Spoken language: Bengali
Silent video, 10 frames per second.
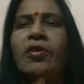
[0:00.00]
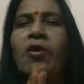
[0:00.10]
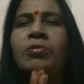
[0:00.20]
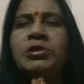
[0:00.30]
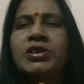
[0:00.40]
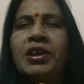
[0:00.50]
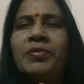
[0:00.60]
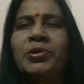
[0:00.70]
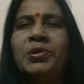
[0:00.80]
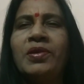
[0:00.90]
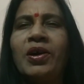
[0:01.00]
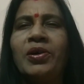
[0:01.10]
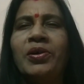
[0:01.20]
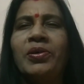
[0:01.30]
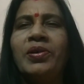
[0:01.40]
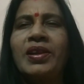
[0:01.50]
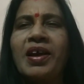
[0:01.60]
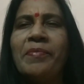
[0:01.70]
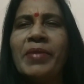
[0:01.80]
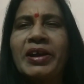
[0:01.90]
নমস্কার বন্ধুরা
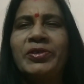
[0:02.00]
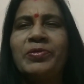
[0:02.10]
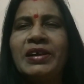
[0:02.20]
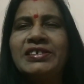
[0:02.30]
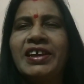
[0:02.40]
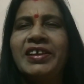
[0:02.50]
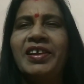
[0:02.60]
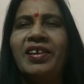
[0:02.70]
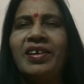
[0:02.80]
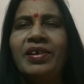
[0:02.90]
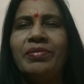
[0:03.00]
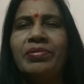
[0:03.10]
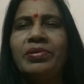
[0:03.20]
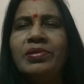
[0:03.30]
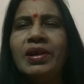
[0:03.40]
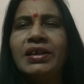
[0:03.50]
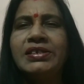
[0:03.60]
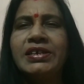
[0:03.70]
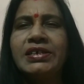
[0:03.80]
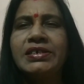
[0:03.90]
ওয়েলকাম ব্যাক টু মাই চ্যানেল বন্ধুরা
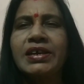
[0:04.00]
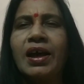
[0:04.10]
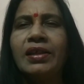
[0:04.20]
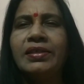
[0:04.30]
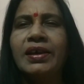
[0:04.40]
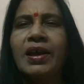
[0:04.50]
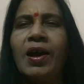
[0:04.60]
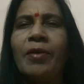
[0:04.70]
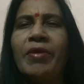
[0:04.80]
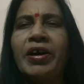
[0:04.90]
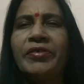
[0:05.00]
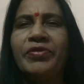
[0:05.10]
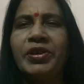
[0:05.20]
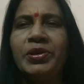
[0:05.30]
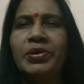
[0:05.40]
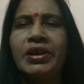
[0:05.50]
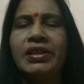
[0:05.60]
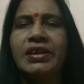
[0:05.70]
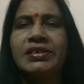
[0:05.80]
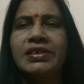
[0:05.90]
যে যেখান থেকে আমার ভিডিওটা
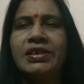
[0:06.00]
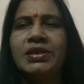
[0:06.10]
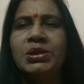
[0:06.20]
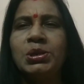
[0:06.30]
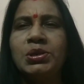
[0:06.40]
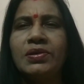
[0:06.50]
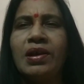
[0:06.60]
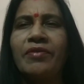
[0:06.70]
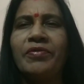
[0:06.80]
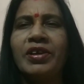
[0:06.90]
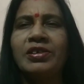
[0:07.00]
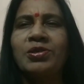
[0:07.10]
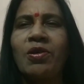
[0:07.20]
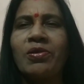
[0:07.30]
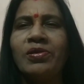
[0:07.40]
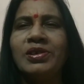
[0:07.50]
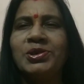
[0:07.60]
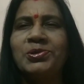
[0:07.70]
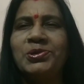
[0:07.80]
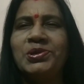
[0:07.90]
দেখছেন নিশ্চয়ই আপনারা সকলে
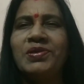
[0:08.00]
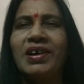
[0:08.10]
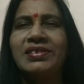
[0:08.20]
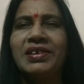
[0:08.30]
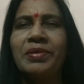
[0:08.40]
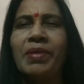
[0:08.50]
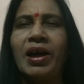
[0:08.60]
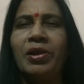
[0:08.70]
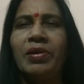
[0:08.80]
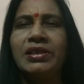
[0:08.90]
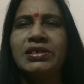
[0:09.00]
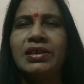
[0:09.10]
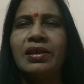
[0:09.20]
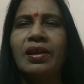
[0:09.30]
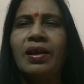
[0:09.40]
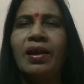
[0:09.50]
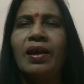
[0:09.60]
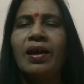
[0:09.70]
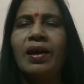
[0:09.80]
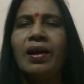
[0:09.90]
সুস্থ আছেন ভালো আছেন
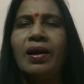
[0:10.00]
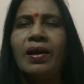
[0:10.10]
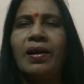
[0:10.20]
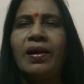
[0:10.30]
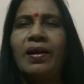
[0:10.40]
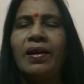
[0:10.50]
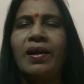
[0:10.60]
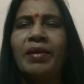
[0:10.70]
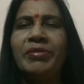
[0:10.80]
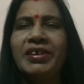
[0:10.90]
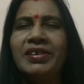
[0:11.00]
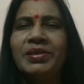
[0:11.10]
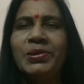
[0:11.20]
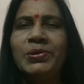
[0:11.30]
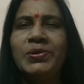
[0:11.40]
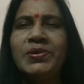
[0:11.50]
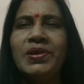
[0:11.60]
আর আমি কিন্তু